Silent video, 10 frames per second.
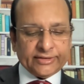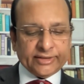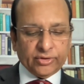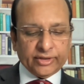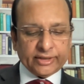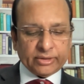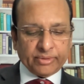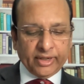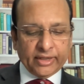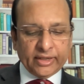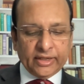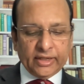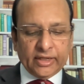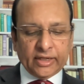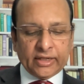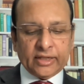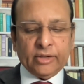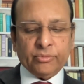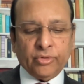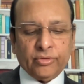ক্যান্সেল হয়ে যেতে পারে
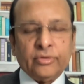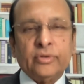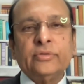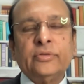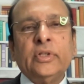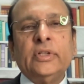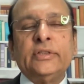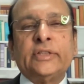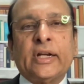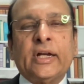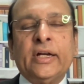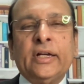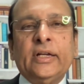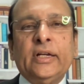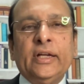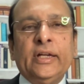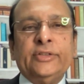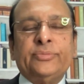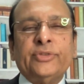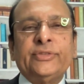এবং তারা
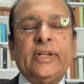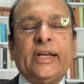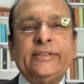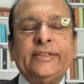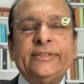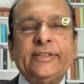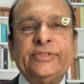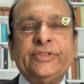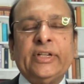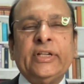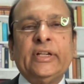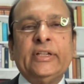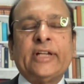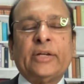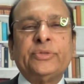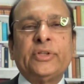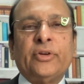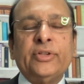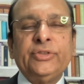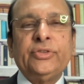এই স্পন্সর লাইসেন্সের যে টার্মস
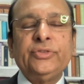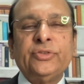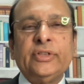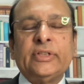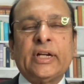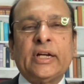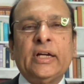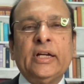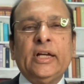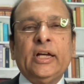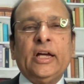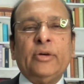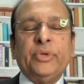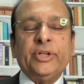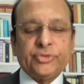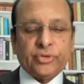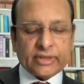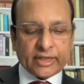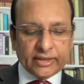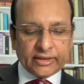অ্যান্ড কন্ডিশন যদি তারা ব্রিজ
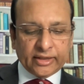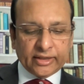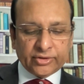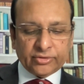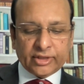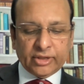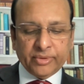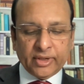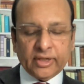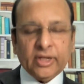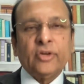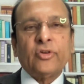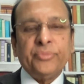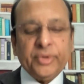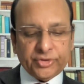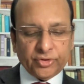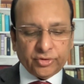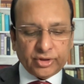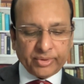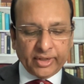করে থাকে তাহলে কিন্তু ক্রিমিনাল কনভিকশন
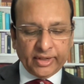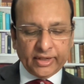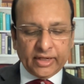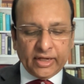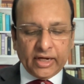হতে পারে